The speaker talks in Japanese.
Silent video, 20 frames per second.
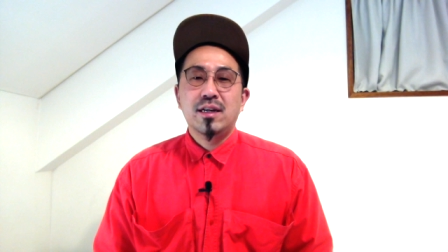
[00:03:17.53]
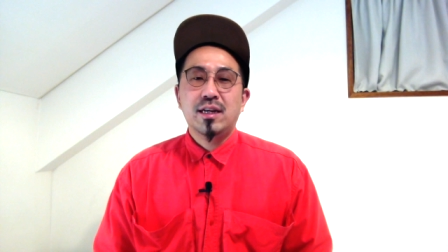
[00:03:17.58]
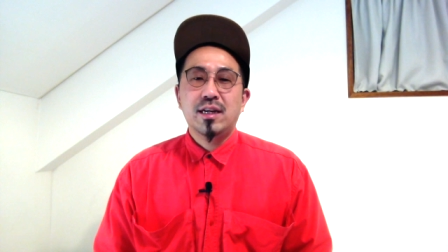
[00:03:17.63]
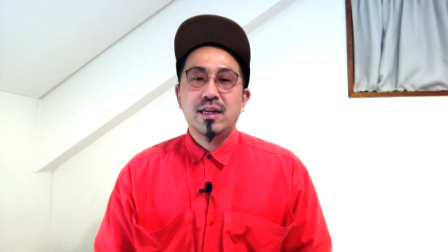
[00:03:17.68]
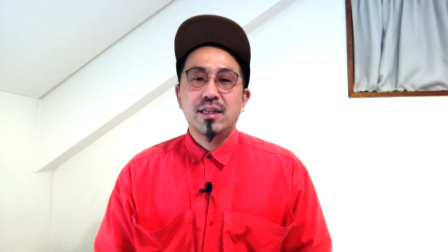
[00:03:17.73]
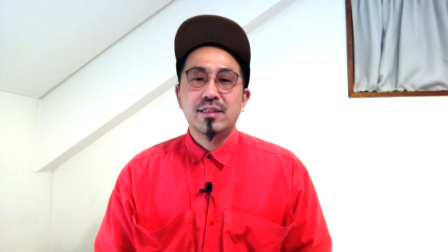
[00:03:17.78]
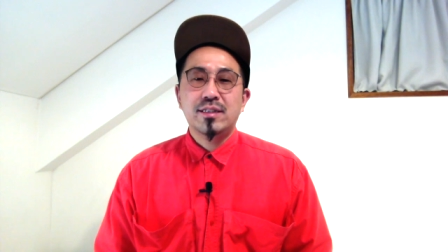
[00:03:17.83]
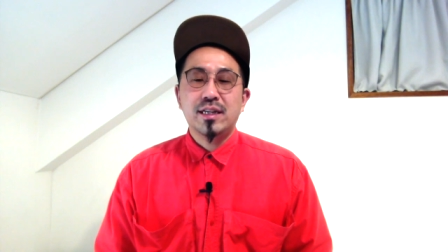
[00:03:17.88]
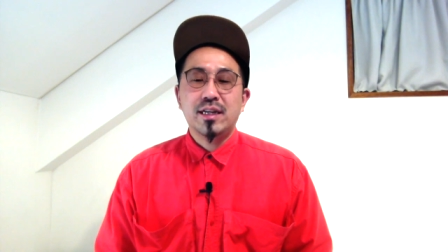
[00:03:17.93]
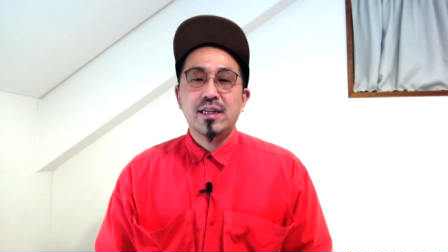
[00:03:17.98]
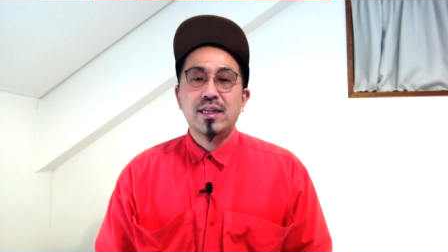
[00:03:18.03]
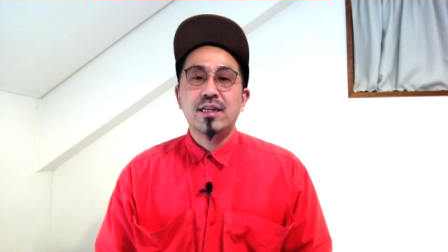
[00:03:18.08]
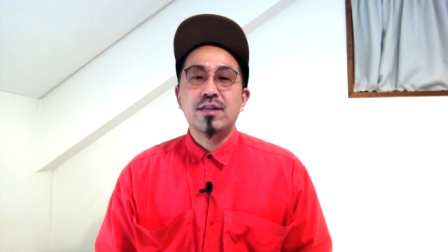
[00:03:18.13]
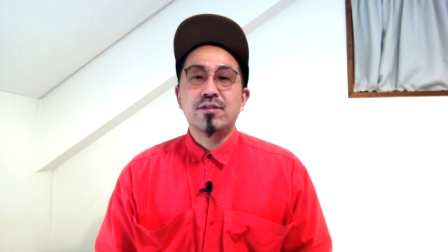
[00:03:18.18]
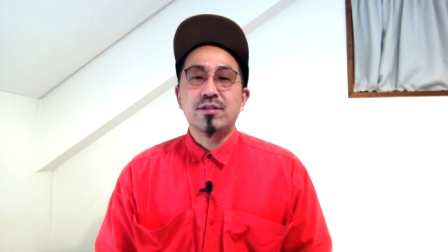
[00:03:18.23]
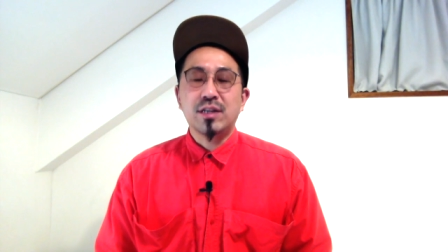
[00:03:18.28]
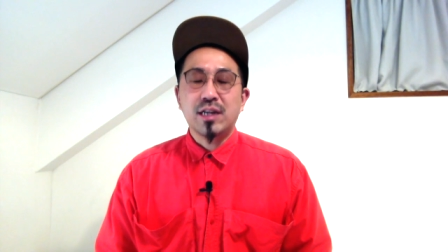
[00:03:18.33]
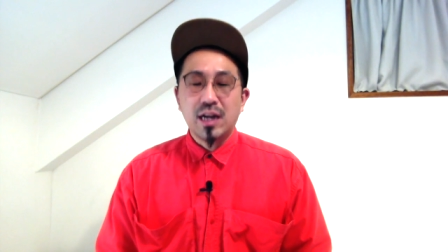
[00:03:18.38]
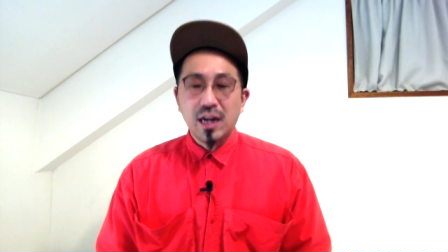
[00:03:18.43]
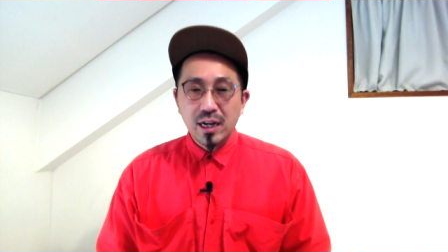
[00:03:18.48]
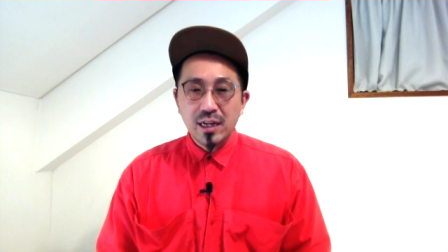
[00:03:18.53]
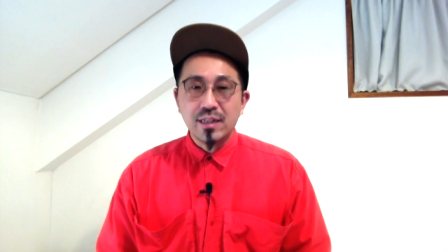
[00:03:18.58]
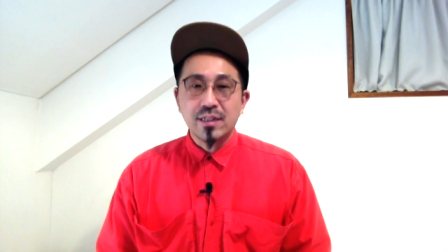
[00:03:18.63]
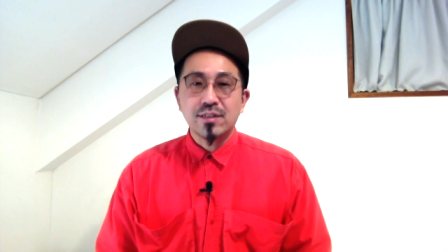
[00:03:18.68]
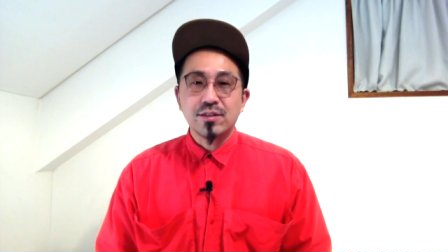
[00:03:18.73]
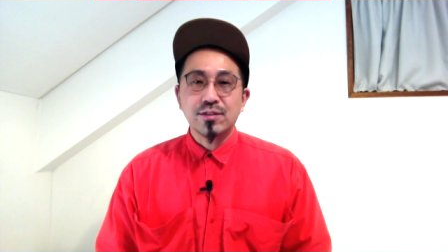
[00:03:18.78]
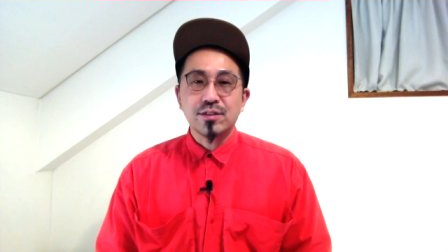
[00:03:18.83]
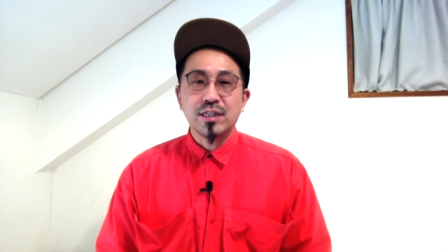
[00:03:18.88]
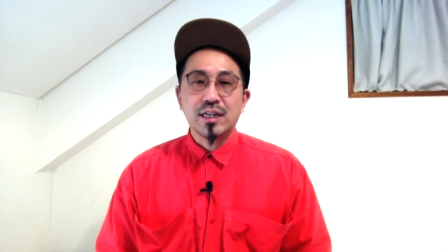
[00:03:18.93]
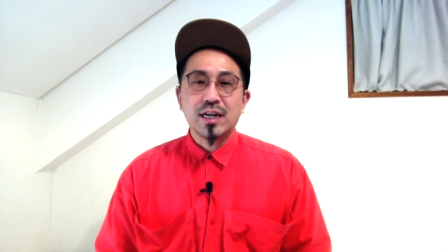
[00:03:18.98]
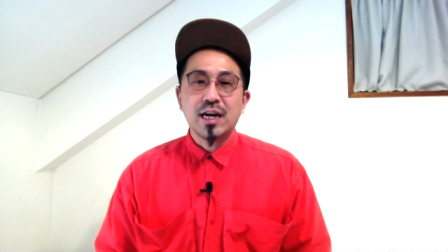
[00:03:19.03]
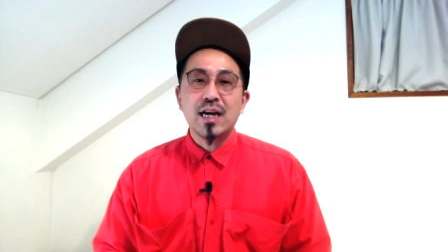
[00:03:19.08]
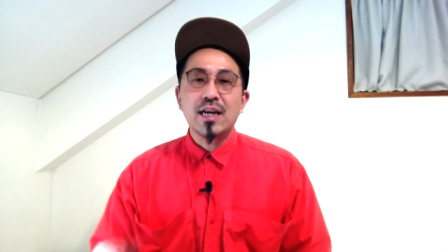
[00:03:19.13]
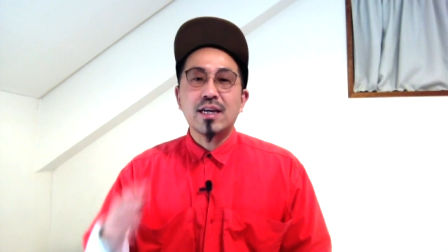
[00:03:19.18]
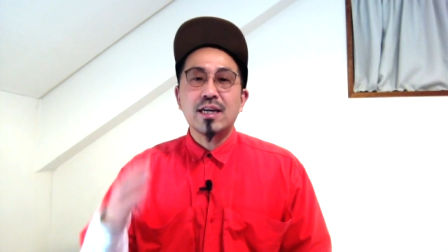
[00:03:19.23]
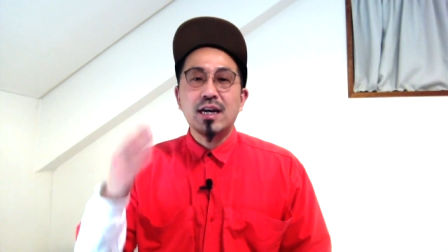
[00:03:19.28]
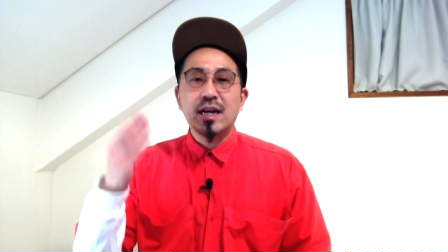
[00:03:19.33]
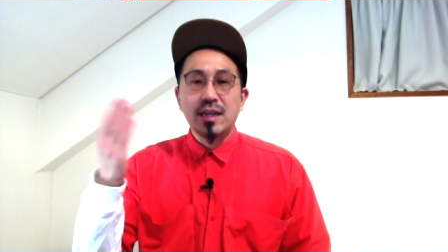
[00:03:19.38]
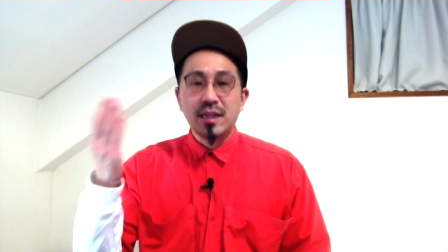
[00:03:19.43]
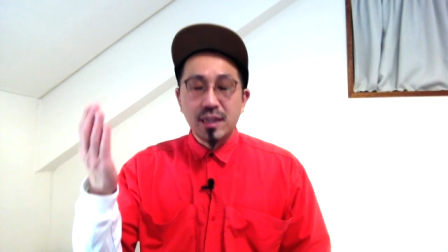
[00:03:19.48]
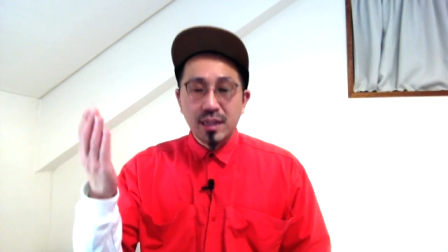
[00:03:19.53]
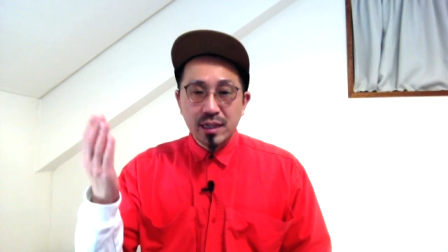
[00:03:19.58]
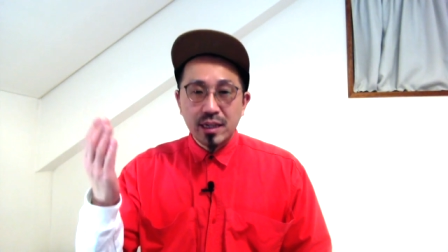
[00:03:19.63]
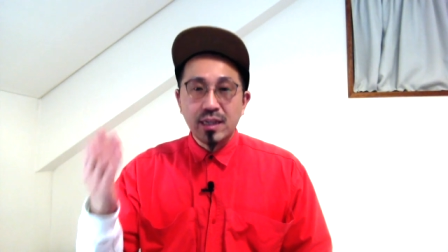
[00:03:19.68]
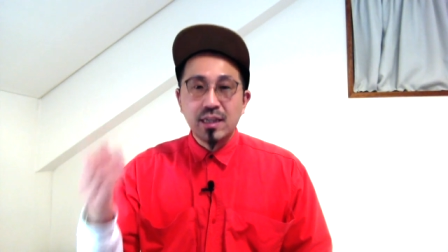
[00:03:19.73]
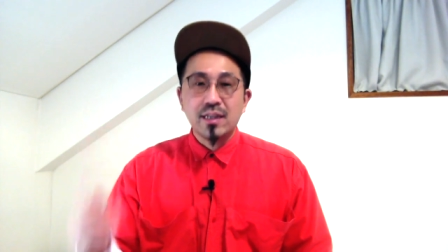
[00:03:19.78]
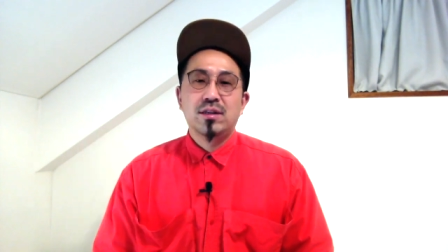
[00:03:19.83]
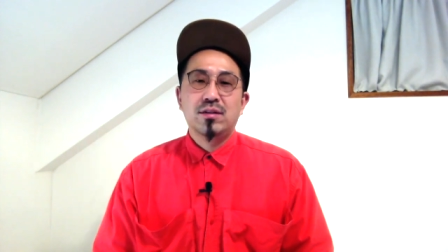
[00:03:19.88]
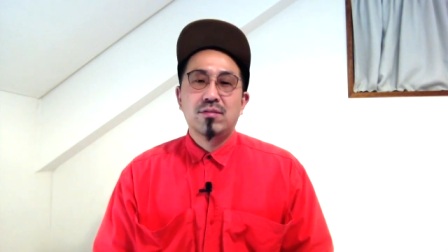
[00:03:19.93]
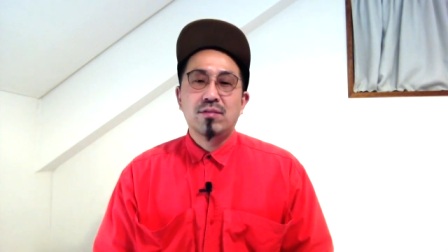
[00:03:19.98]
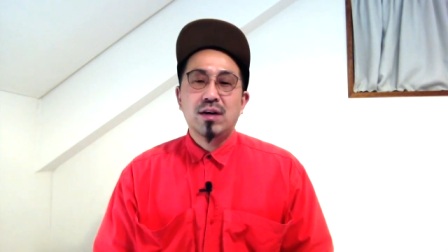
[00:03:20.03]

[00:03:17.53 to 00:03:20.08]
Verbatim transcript: え J リーグに入り、そして海外に行き、